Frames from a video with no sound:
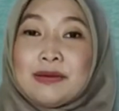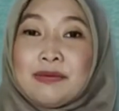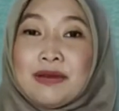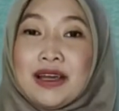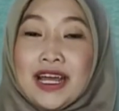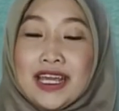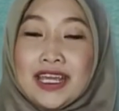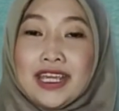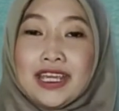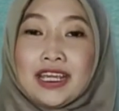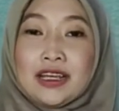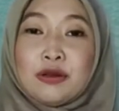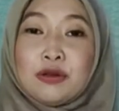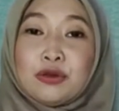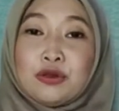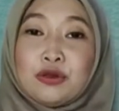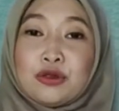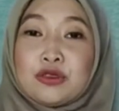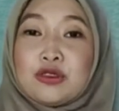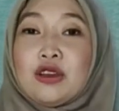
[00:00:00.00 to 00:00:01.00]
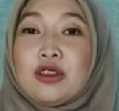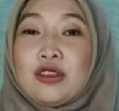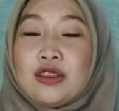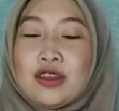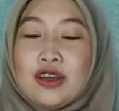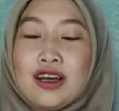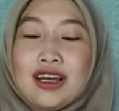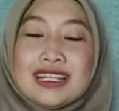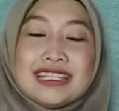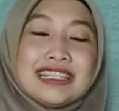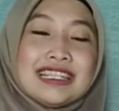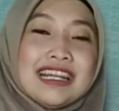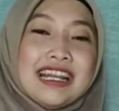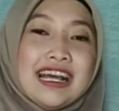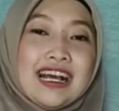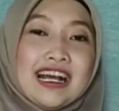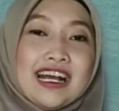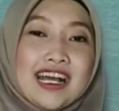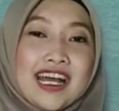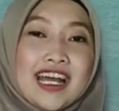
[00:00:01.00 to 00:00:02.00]
Baik, untuk contoh
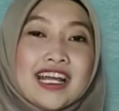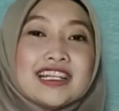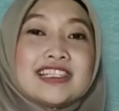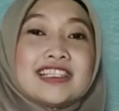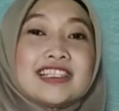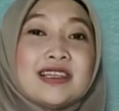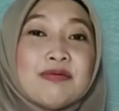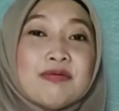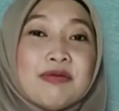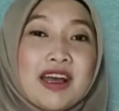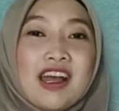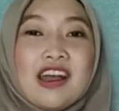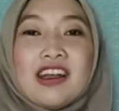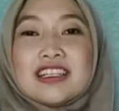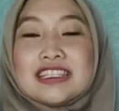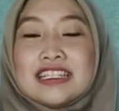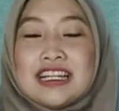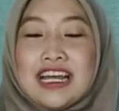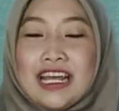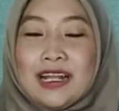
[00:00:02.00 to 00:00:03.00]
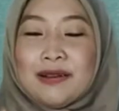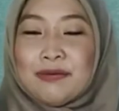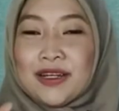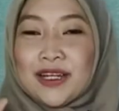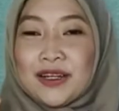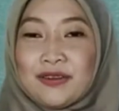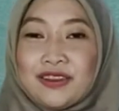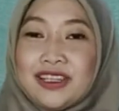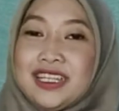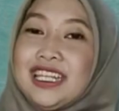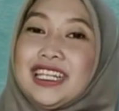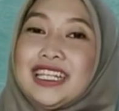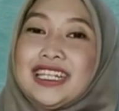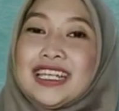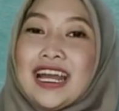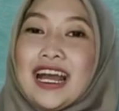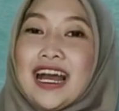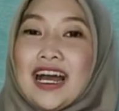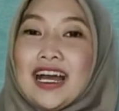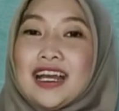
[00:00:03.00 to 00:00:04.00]
silakan simak slide berikut
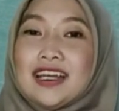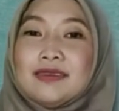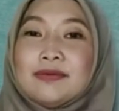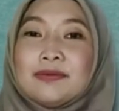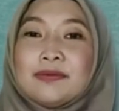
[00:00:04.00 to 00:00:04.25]
ini ya.